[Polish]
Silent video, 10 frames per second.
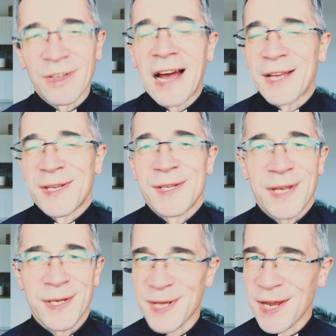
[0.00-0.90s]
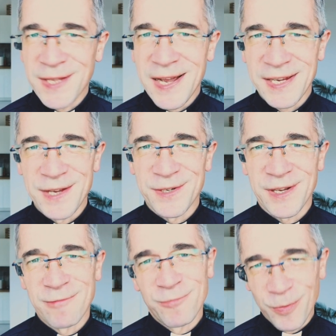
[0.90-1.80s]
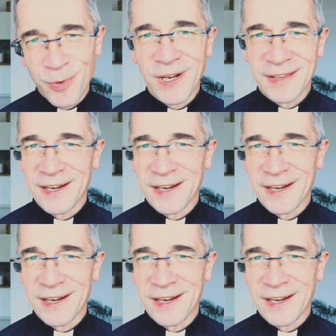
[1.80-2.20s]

a sens jest jej taki, że do Boga